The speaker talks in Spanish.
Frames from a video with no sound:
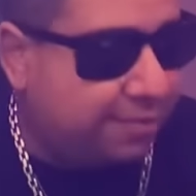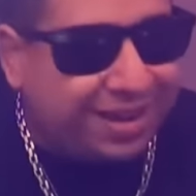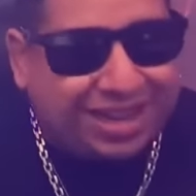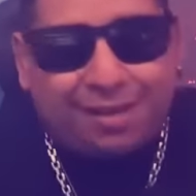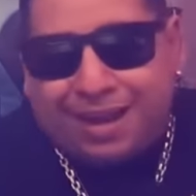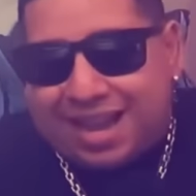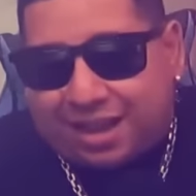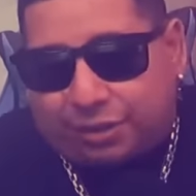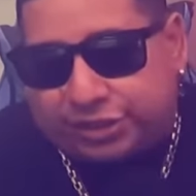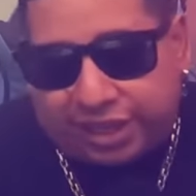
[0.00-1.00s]
más que es
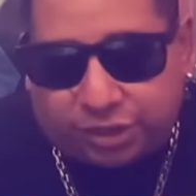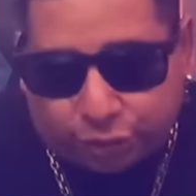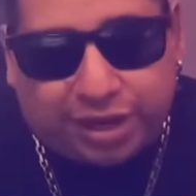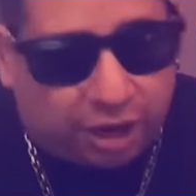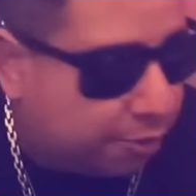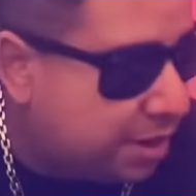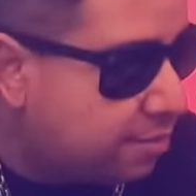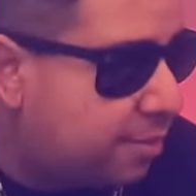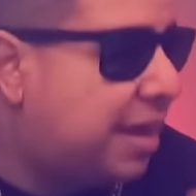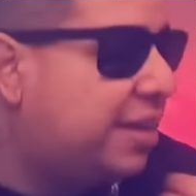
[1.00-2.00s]
blanca, o sea, yo haría lo mismo.
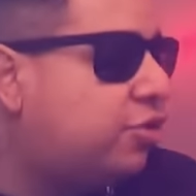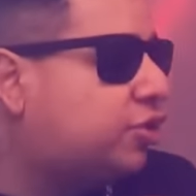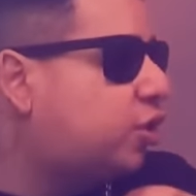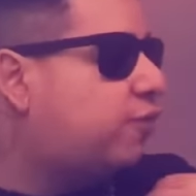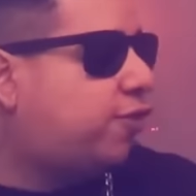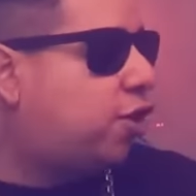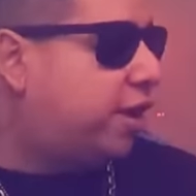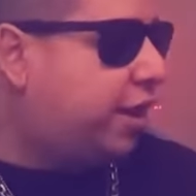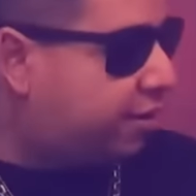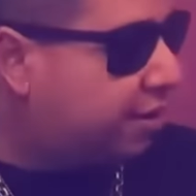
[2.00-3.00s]
y no soy flogger,